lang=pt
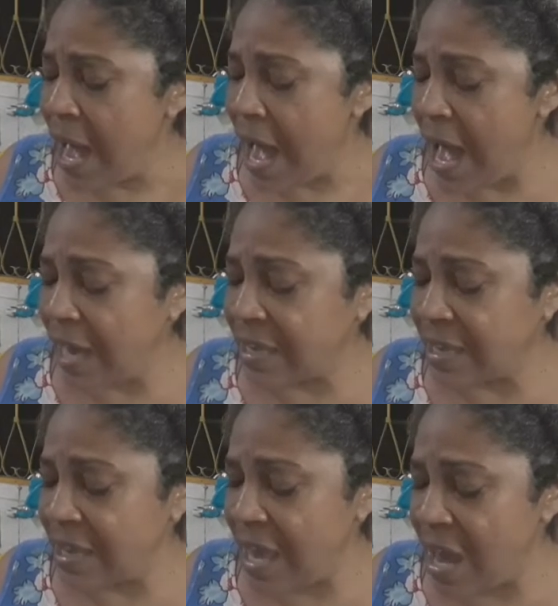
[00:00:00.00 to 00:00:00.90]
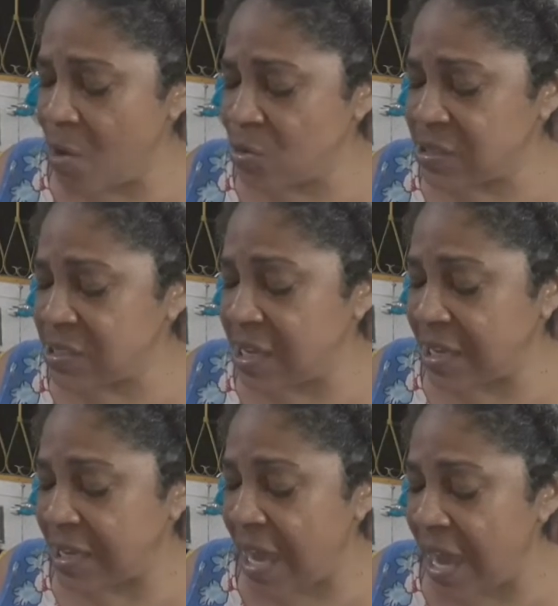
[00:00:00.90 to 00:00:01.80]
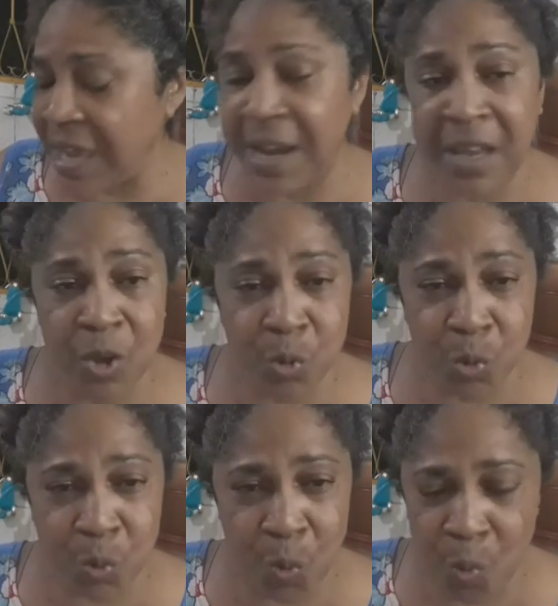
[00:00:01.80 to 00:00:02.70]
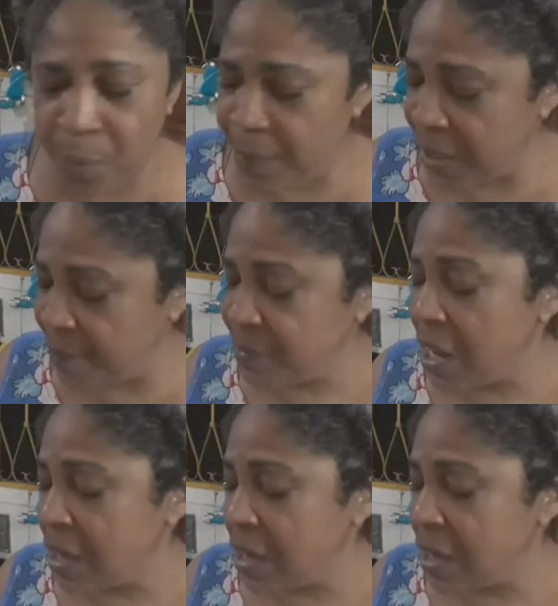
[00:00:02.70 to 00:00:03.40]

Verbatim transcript: Raquel Siqueira YouTube.